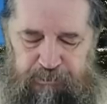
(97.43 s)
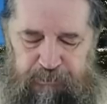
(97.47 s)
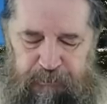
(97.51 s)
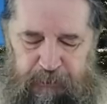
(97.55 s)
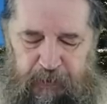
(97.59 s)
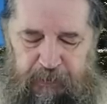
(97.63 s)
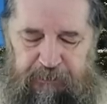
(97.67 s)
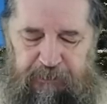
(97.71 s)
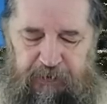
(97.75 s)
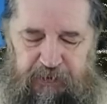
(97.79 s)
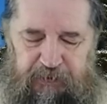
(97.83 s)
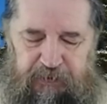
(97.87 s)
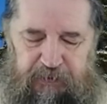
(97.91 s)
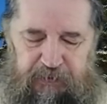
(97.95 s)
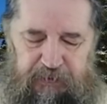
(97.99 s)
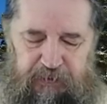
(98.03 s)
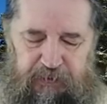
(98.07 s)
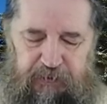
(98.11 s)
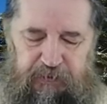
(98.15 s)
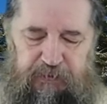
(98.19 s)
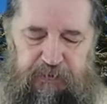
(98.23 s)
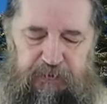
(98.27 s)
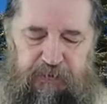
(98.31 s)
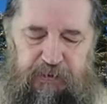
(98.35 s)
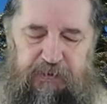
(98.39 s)
Давайте,
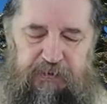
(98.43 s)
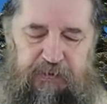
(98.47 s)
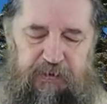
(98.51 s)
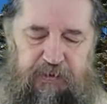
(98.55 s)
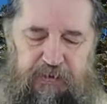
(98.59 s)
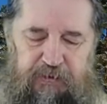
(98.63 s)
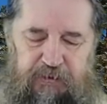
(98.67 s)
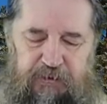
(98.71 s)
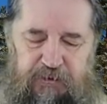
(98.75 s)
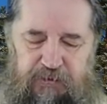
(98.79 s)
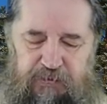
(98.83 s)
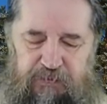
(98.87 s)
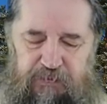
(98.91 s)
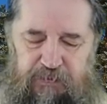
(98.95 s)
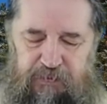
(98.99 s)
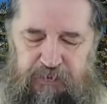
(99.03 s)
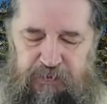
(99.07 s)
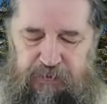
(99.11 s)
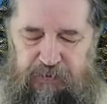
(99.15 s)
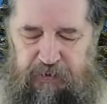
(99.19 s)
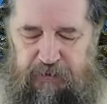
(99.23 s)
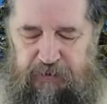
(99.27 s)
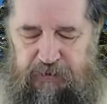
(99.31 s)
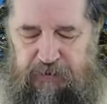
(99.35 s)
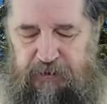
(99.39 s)
нет, на
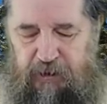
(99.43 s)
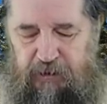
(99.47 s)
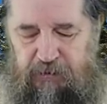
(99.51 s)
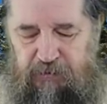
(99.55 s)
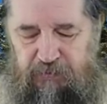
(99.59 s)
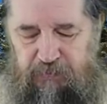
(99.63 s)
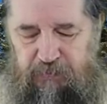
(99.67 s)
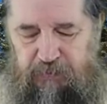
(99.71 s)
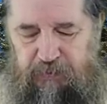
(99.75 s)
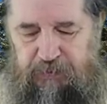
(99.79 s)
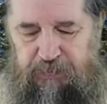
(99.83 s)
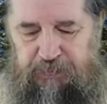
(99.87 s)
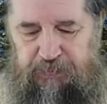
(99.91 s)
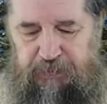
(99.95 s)
3-4 остановимся,